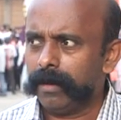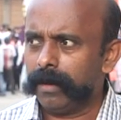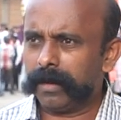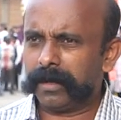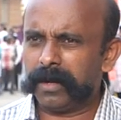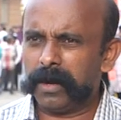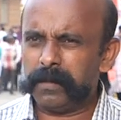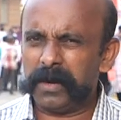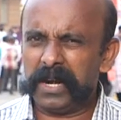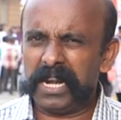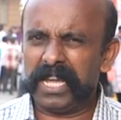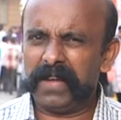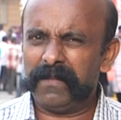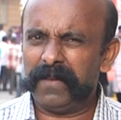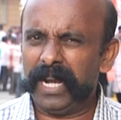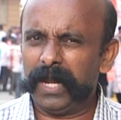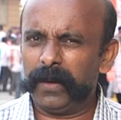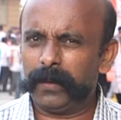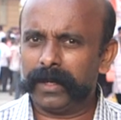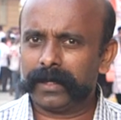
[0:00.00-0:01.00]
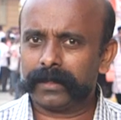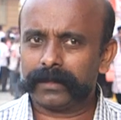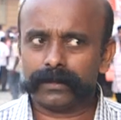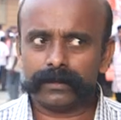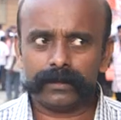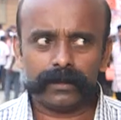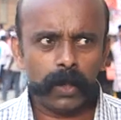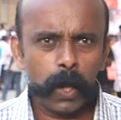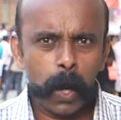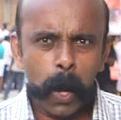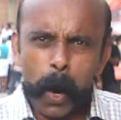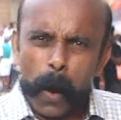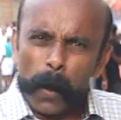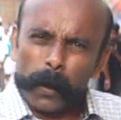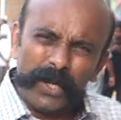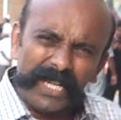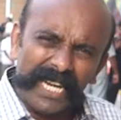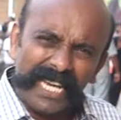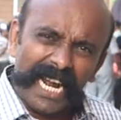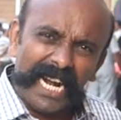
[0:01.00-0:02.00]
அகம் அழியவில்லை உனக்கு
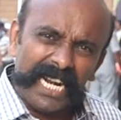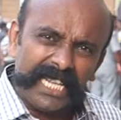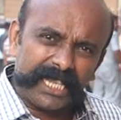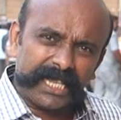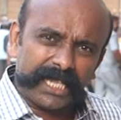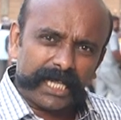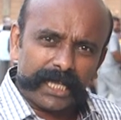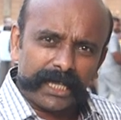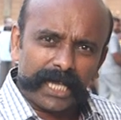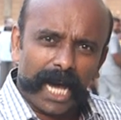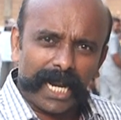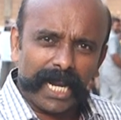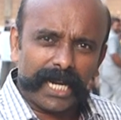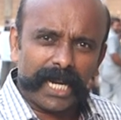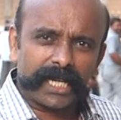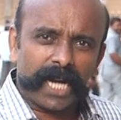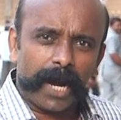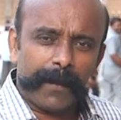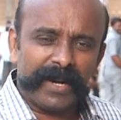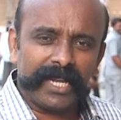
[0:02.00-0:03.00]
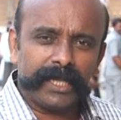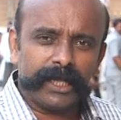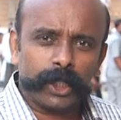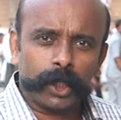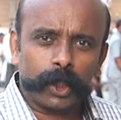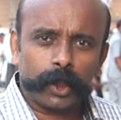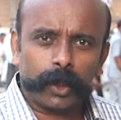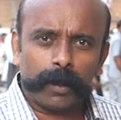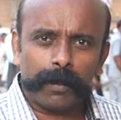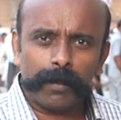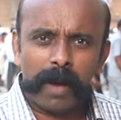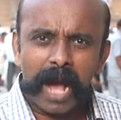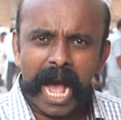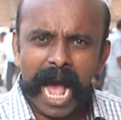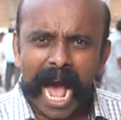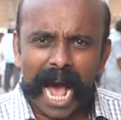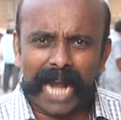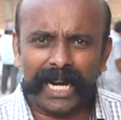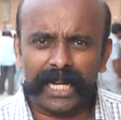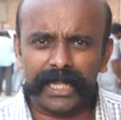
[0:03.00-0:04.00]
உன்னை அழித்திருந்தாலே நகம் அழிந்திருக்கும்
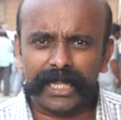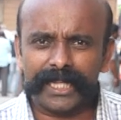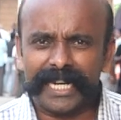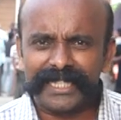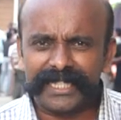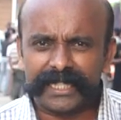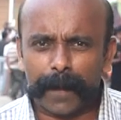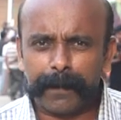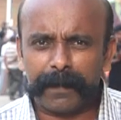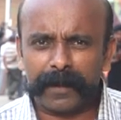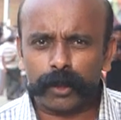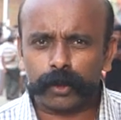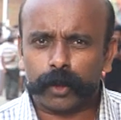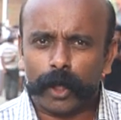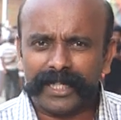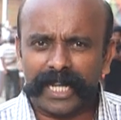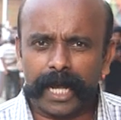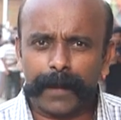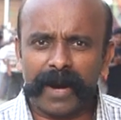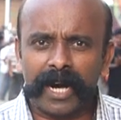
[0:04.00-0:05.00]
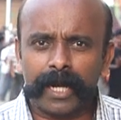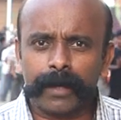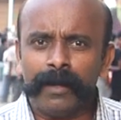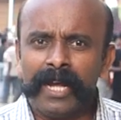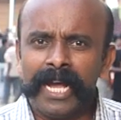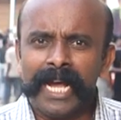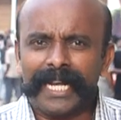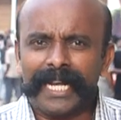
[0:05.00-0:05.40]
அல்லது எட்டப்பனும் தொண்டைமானும்